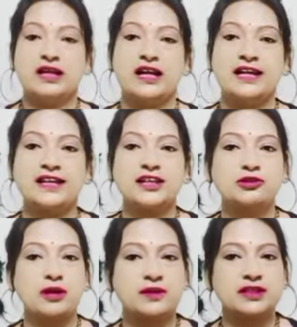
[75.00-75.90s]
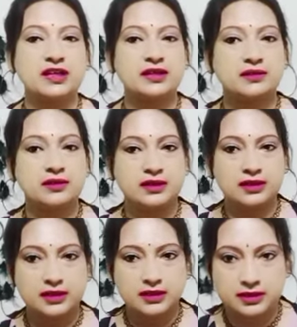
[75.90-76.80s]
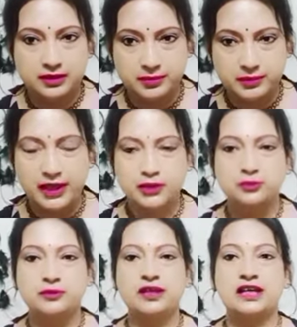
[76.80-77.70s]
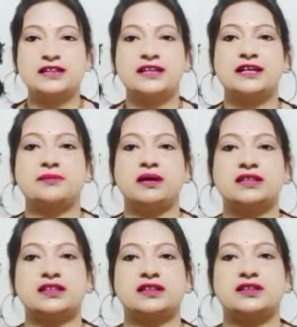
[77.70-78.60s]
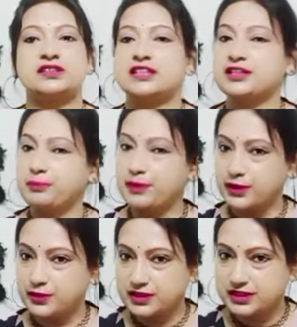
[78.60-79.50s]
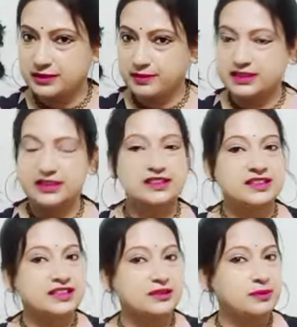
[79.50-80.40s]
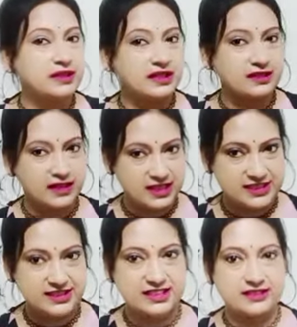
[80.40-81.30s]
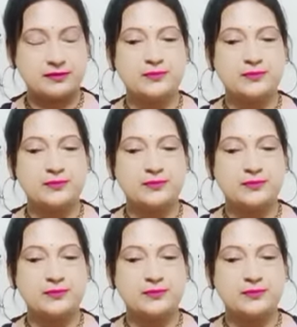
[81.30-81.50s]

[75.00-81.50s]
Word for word: এটা কিন্তু আমাদের বিবাহিত মহিলাদের বা যাদের রিসেন্ট বিয়ে হয়েছে বা যাদের রিসেন্ট বিয়ে আসছে